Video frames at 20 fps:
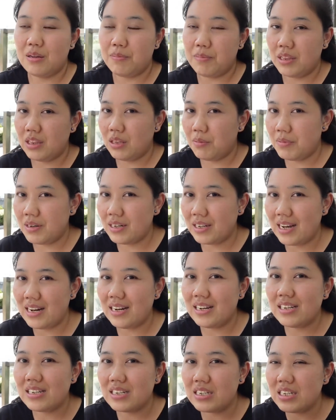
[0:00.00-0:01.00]
teman-teman
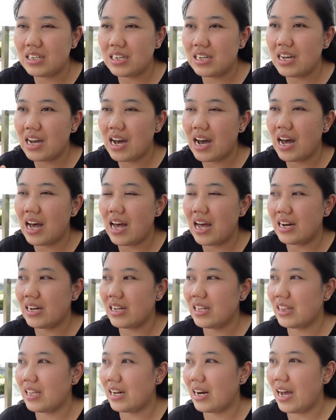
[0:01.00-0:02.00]
kan di
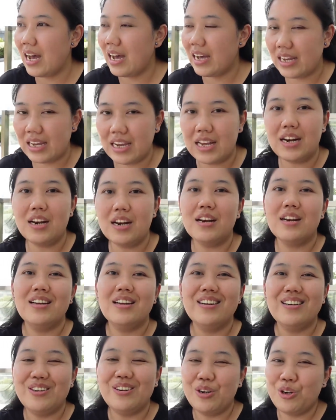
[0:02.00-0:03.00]
hari terakhir,
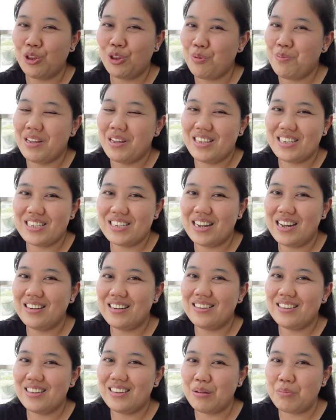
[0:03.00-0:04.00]
otomatis
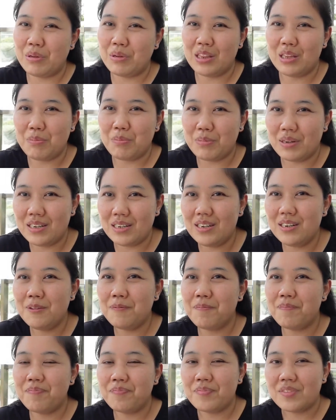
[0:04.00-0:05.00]
kan teman-teman
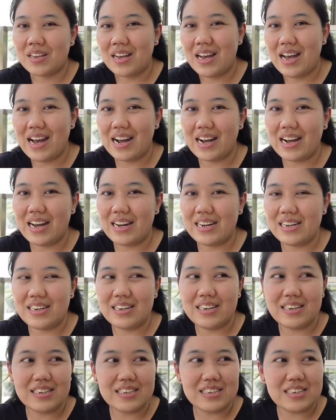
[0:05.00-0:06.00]

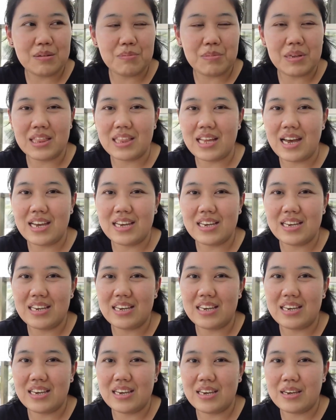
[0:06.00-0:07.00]
akan
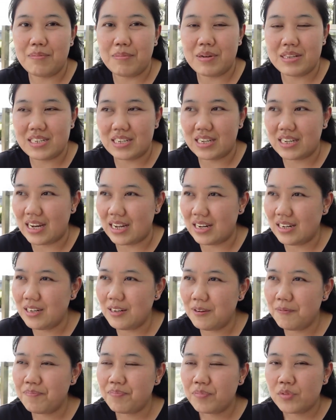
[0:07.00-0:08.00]
dimintai majikan
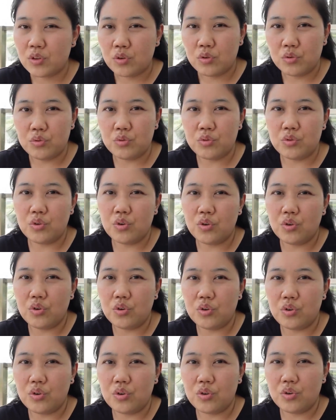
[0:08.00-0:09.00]

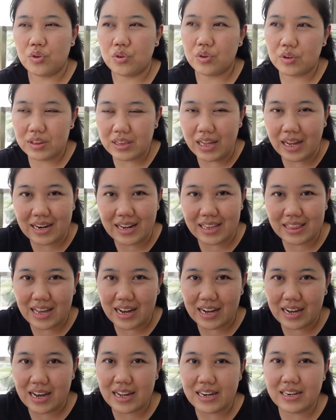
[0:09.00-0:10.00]
untuk tanda
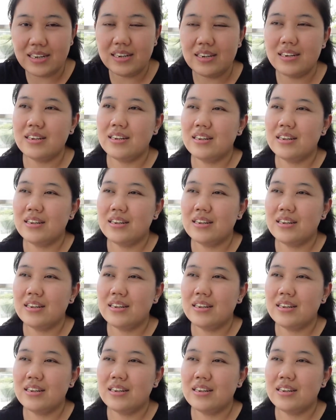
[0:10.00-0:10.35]
tangan